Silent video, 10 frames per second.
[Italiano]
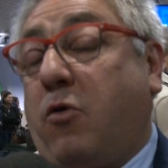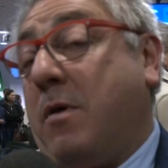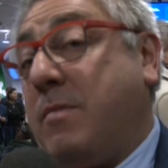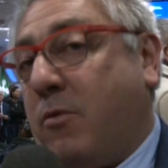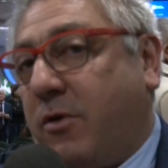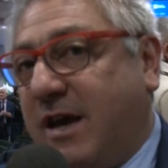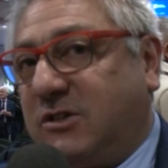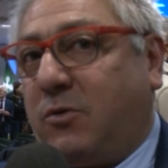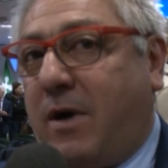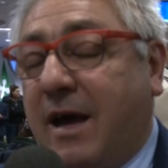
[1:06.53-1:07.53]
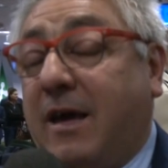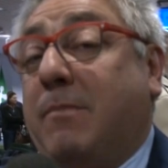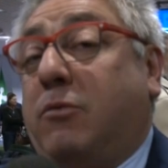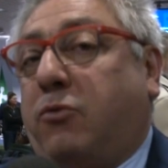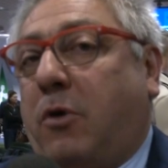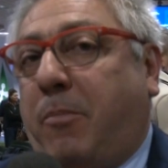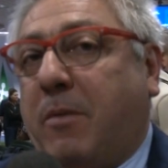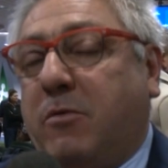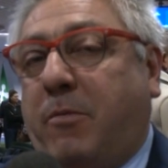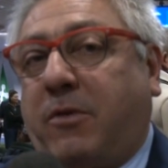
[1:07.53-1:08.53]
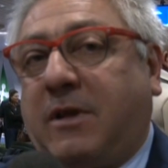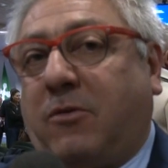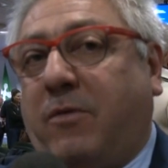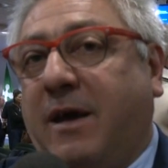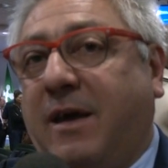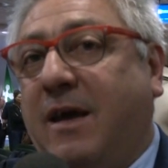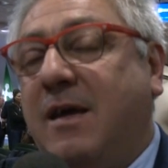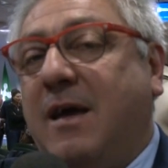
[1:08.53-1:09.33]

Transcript: come abbiamo chiesto anche, purtroppo abbiamo portato anche